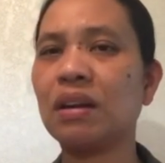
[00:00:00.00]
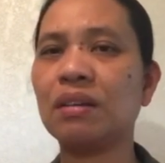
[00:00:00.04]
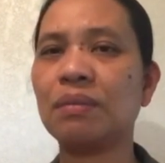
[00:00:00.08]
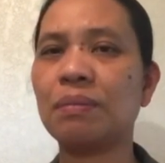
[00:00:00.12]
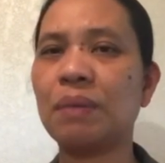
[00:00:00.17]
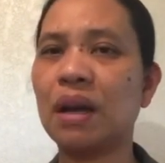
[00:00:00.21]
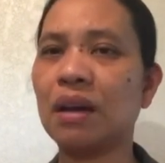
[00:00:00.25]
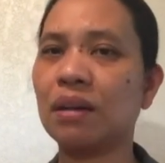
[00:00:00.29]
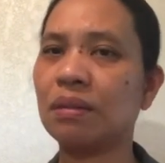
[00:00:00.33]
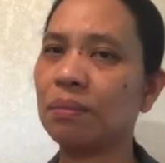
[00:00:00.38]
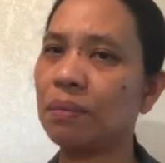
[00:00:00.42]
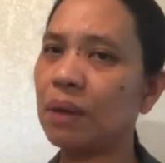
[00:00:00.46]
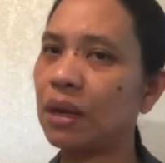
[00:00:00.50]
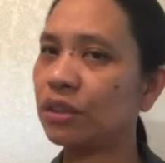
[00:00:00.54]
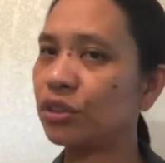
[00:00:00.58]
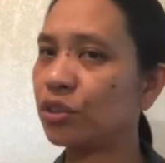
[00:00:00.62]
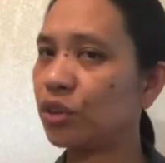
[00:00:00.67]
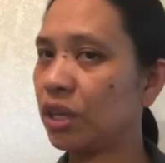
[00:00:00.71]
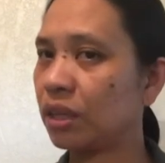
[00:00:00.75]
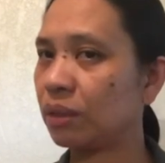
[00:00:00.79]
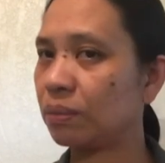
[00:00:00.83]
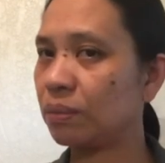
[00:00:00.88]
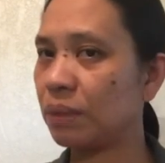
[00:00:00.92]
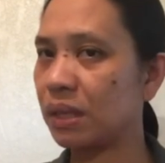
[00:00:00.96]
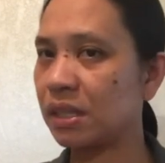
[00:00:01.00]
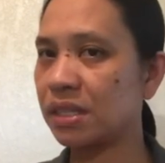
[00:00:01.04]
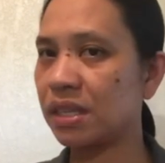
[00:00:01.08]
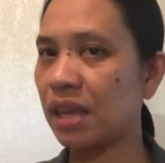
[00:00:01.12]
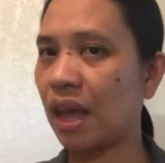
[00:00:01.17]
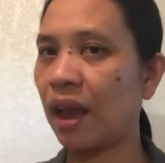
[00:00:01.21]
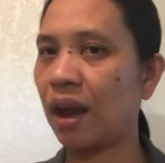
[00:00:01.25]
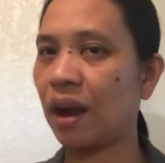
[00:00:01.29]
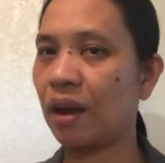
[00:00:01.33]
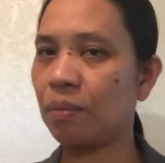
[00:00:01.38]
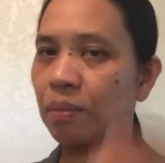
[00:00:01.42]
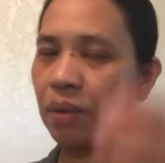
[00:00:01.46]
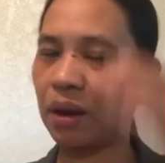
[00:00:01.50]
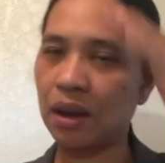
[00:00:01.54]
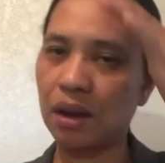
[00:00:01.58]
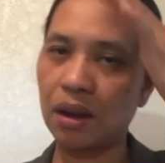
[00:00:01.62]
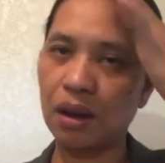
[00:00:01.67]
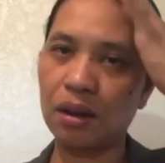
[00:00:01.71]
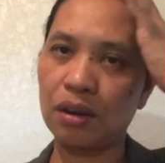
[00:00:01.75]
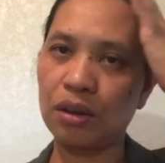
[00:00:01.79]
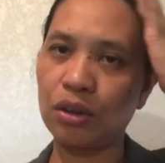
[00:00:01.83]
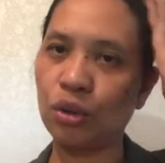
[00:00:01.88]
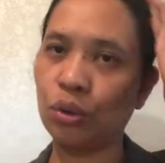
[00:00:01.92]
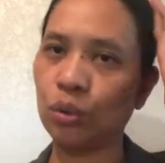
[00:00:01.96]
mag mag treatment sa hair ba
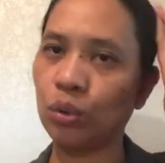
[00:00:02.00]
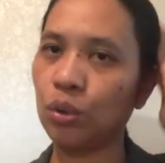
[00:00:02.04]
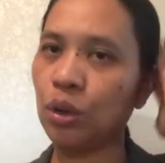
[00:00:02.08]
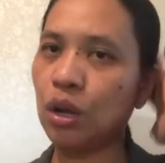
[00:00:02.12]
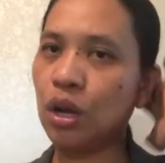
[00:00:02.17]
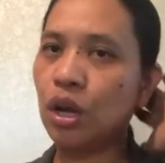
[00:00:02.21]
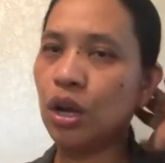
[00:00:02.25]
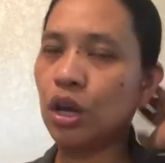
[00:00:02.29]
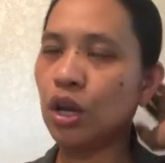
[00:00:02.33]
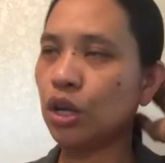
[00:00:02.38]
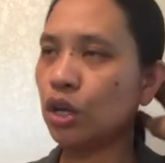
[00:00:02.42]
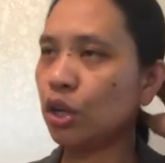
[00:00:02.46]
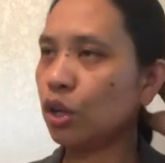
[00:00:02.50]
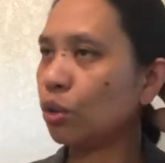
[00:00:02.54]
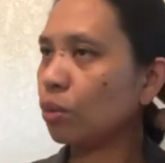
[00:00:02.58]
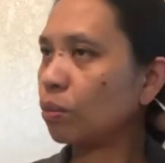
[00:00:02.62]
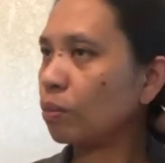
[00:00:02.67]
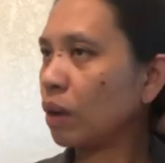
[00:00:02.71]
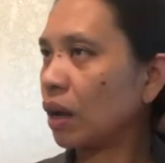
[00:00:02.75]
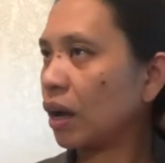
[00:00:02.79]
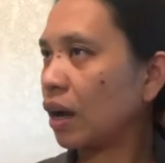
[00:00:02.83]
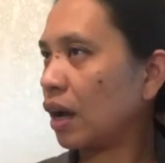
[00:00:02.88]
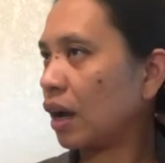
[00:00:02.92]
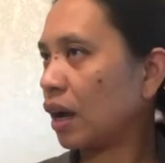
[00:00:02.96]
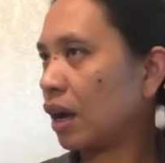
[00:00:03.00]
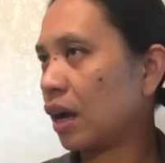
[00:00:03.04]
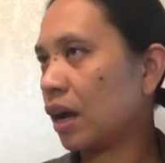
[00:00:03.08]
na yung yung mga